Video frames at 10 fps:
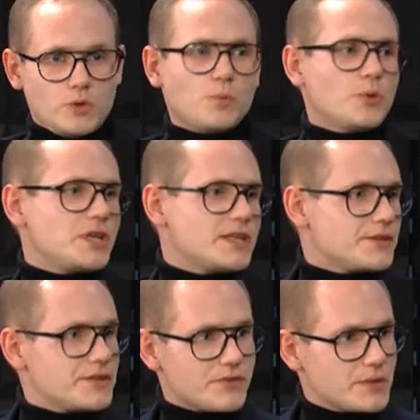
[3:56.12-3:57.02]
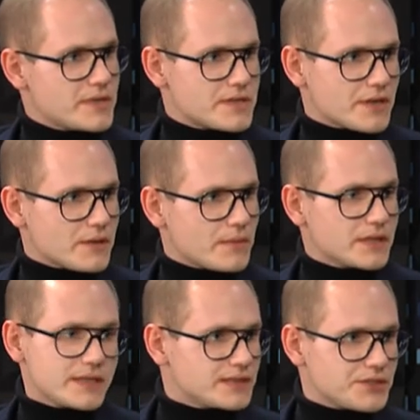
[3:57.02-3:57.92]
upośledzeni swoim językiem,
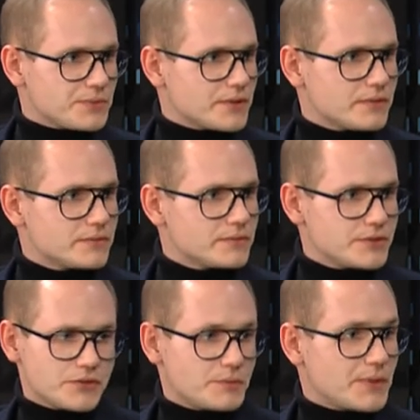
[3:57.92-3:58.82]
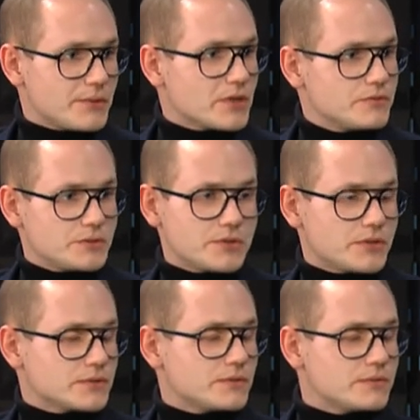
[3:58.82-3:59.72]
a nie jesteśmy. To jest coś wspaniałego mówić po
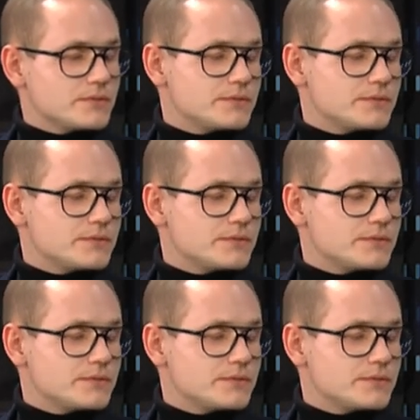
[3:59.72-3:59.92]
śląsku.